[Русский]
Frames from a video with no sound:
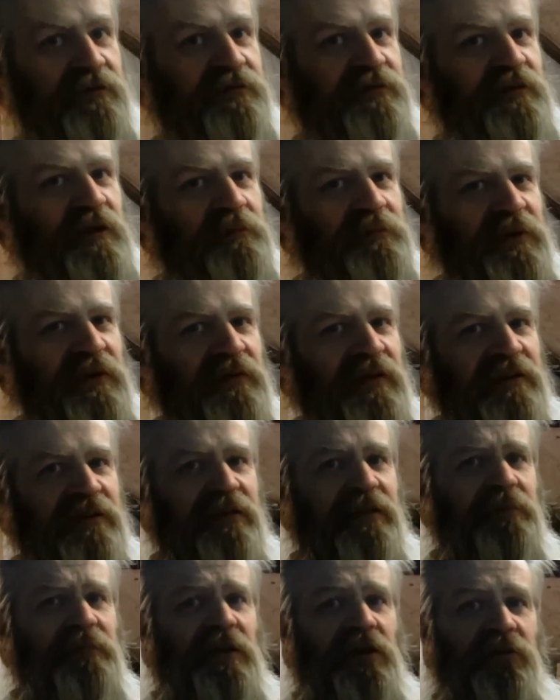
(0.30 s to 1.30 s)
Всем привет,
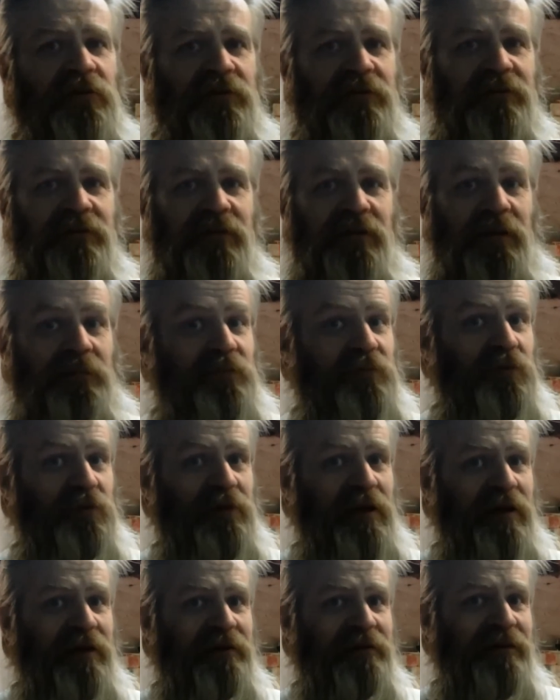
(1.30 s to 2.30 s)
это Миллион
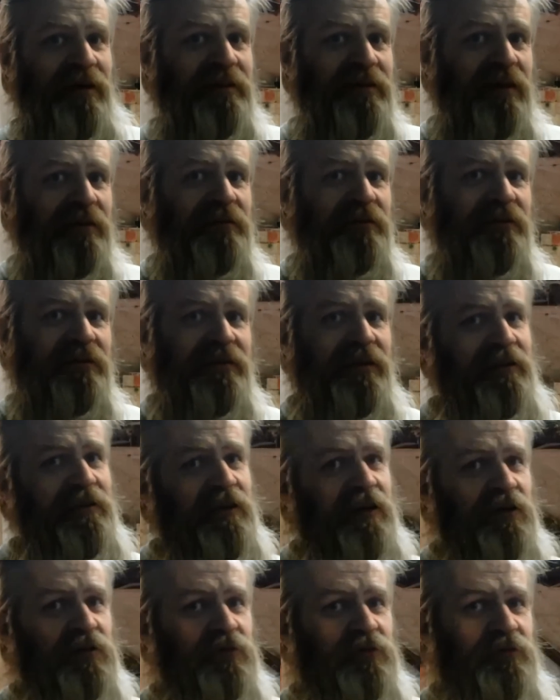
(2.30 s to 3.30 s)
Абдулла канал. Я
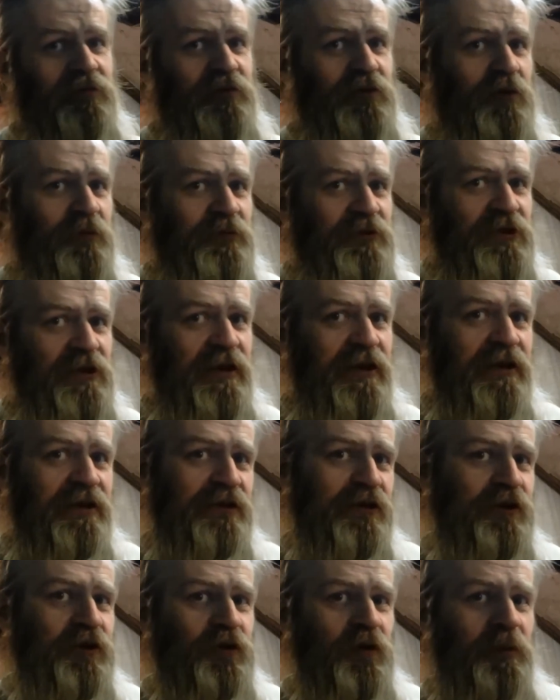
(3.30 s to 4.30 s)
нахожусь в Злой Пчеле, это
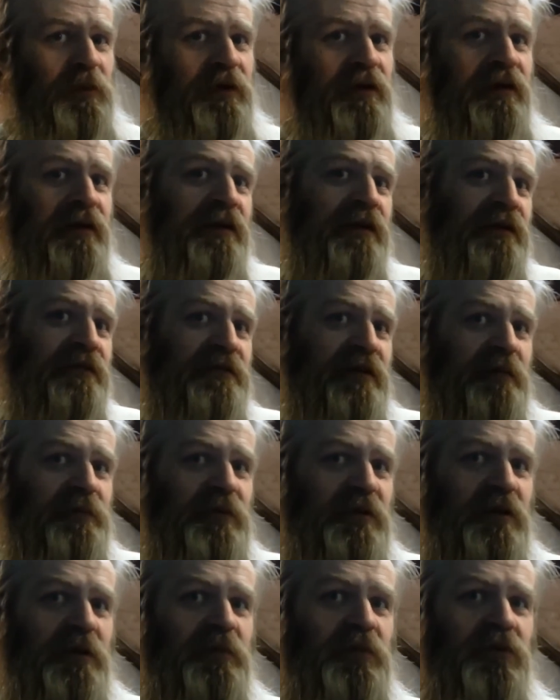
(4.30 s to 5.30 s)
клуб в
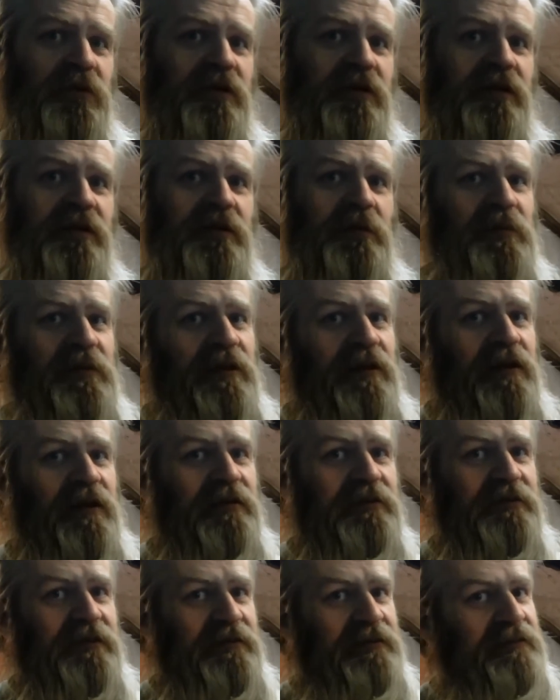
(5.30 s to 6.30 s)
Санкт-Петербурге, на
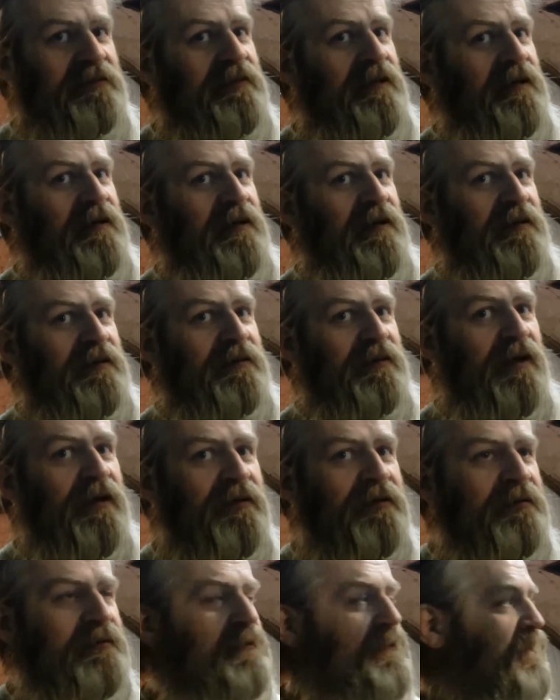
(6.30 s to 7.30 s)
Петроградской стороне
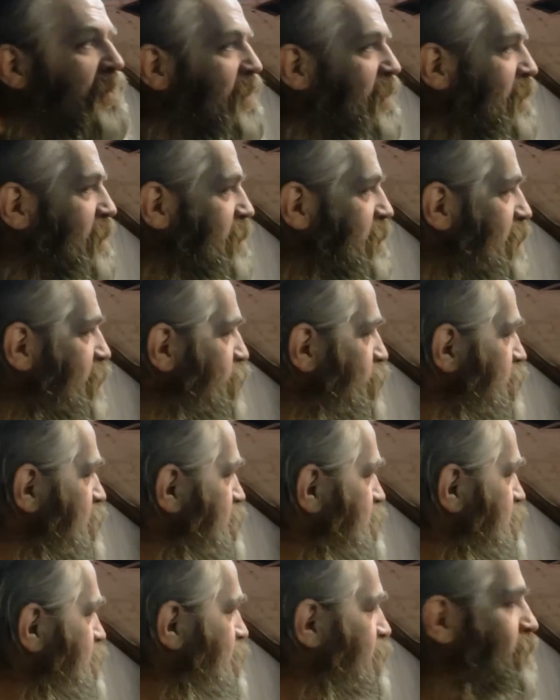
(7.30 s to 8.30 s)

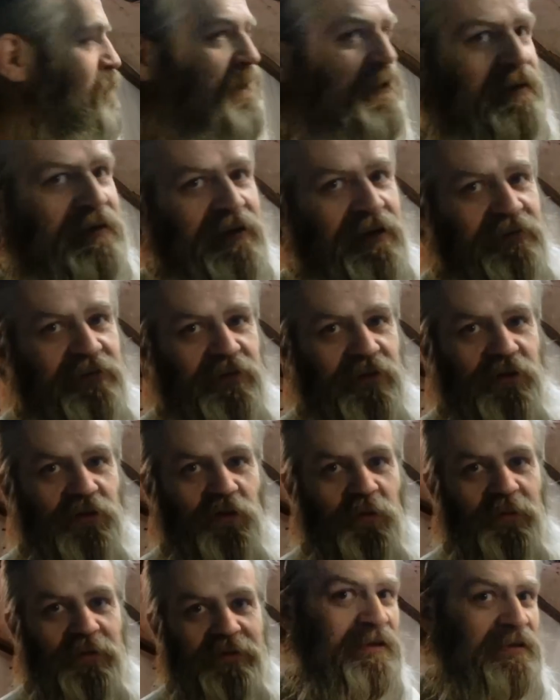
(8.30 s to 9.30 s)
находится. Прекрасный
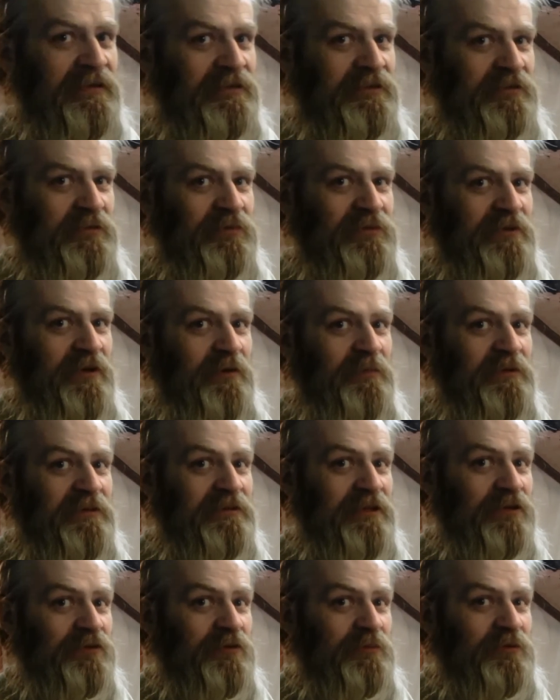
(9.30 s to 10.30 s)
клуб. Сегодня я вам
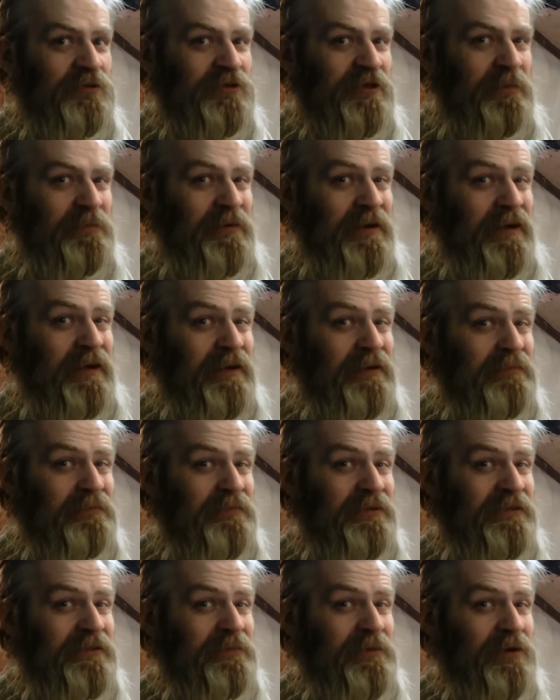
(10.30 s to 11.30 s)
расскажу немножко про
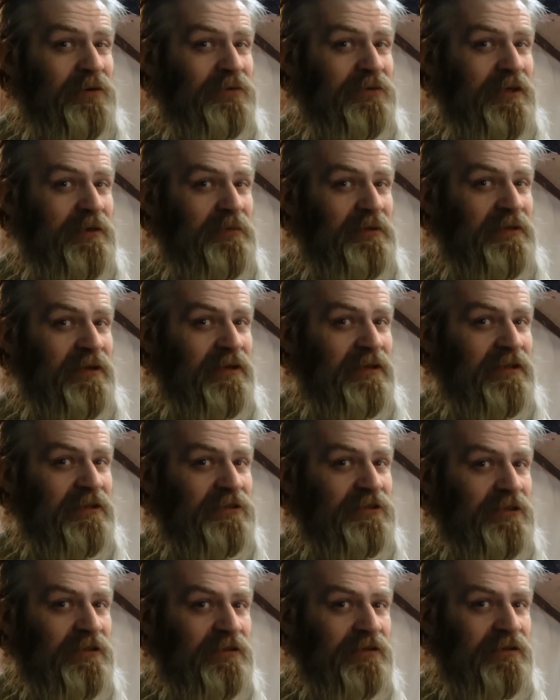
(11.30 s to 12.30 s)
безоборотное метание ножей.